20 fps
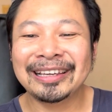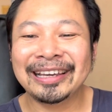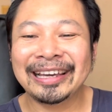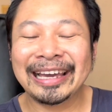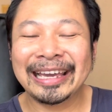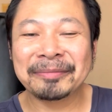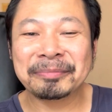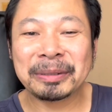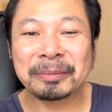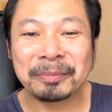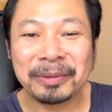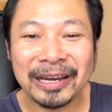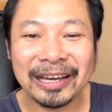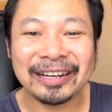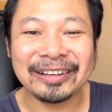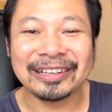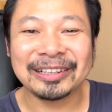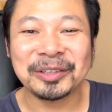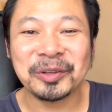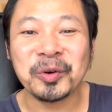ให้เพื่อ
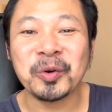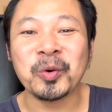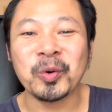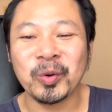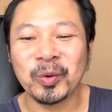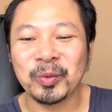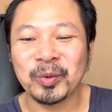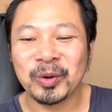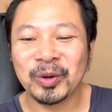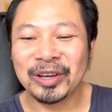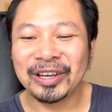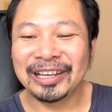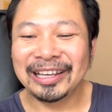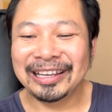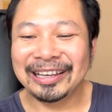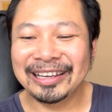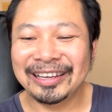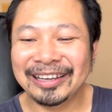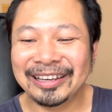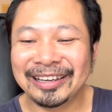นๆดู
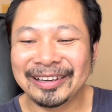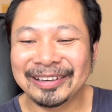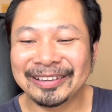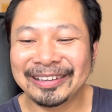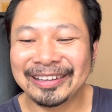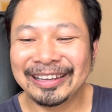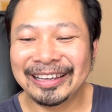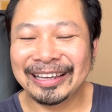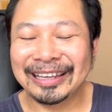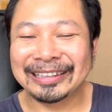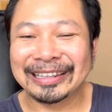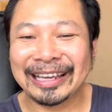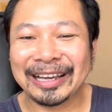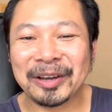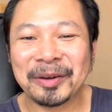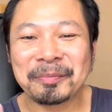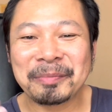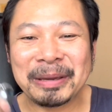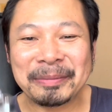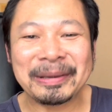เออ แต่
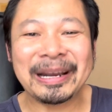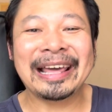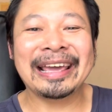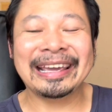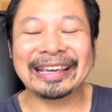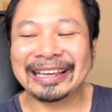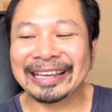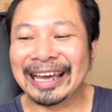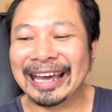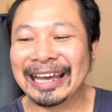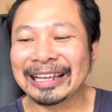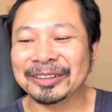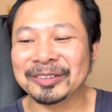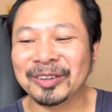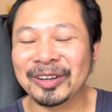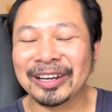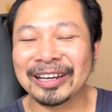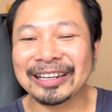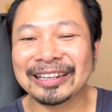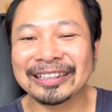ก็ไม่เป็นไรห้าตั
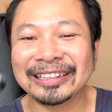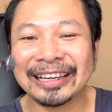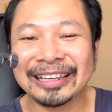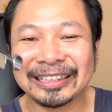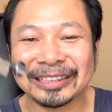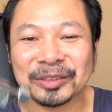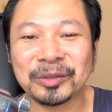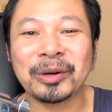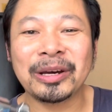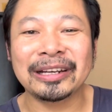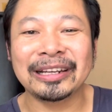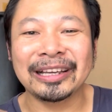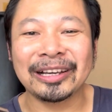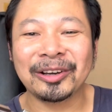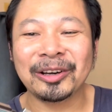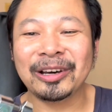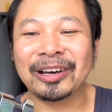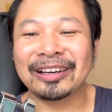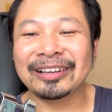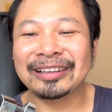ว เหลือตัวหนึ่ง
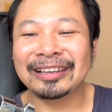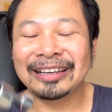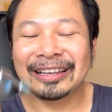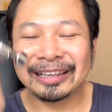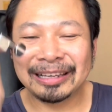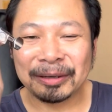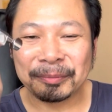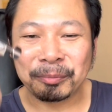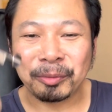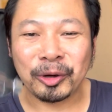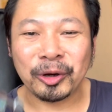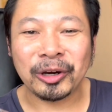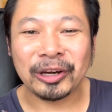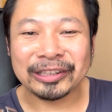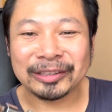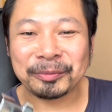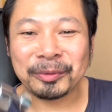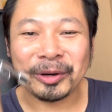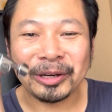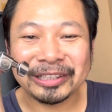ก็ พอ
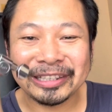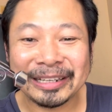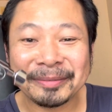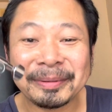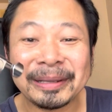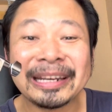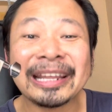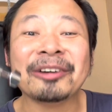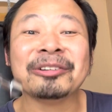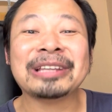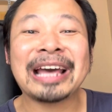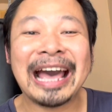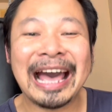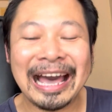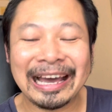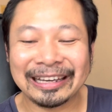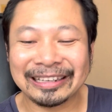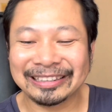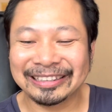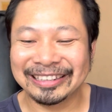พอจะได้เป็นแนวทา
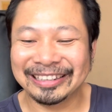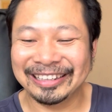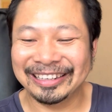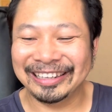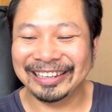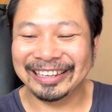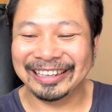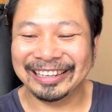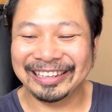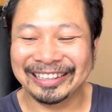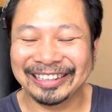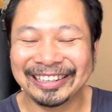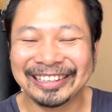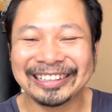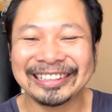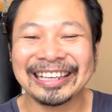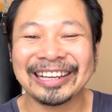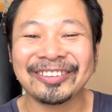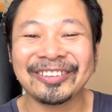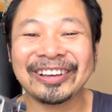ง
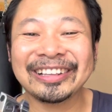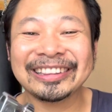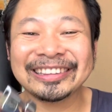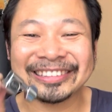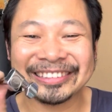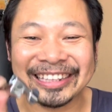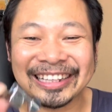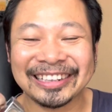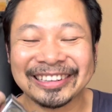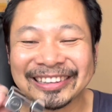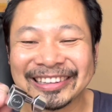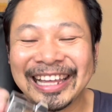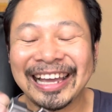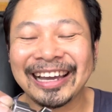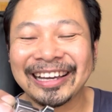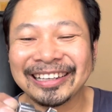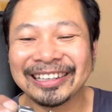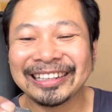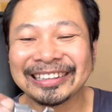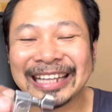อย่างน้อยติดตั้ง
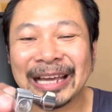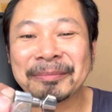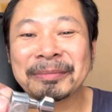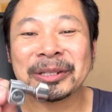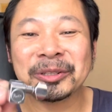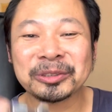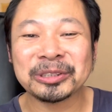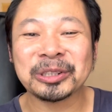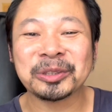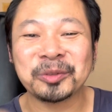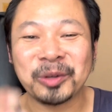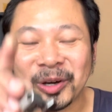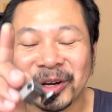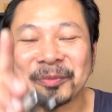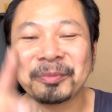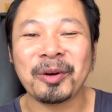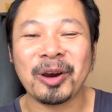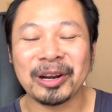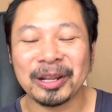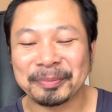ทำให้ดูสักตัวก็
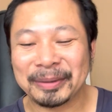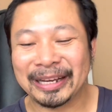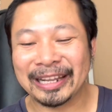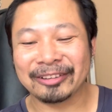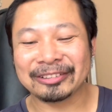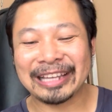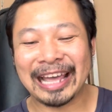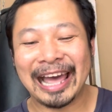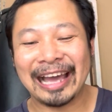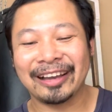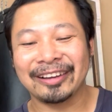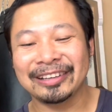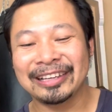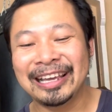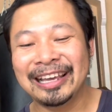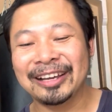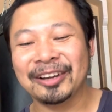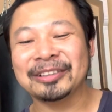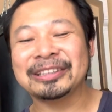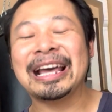พอได้เป็นแนวทางแล้ว
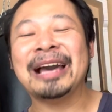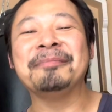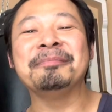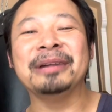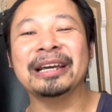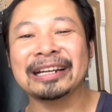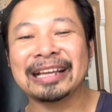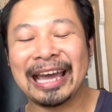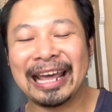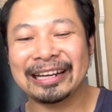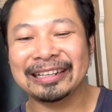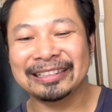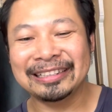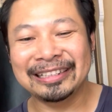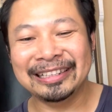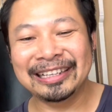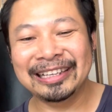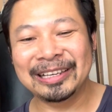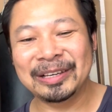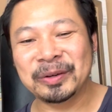ก็ทำเหมือนกัน
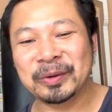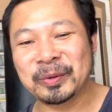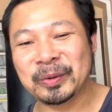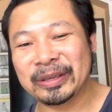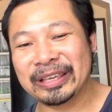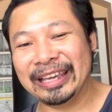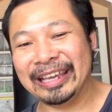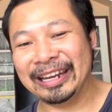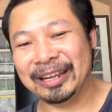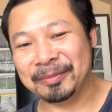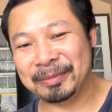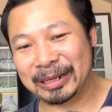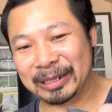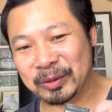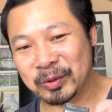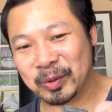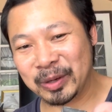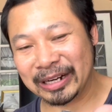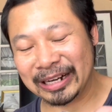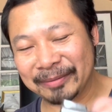โอเคเดี๋ยวมา
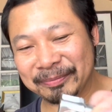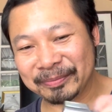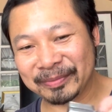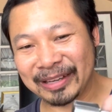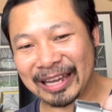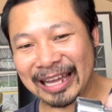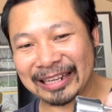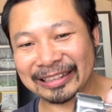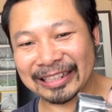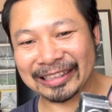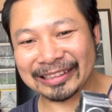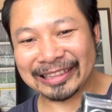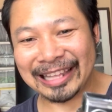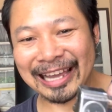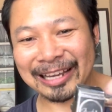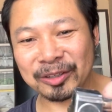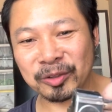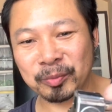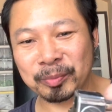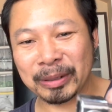ดูกันนะการติดตั้
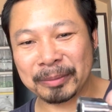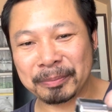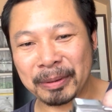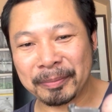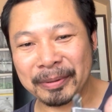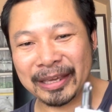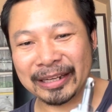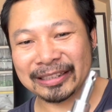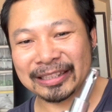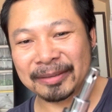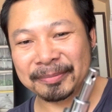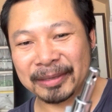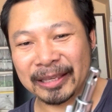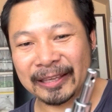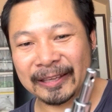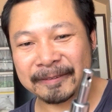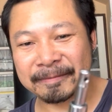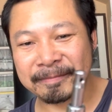งลูกบิดประเภทที่มี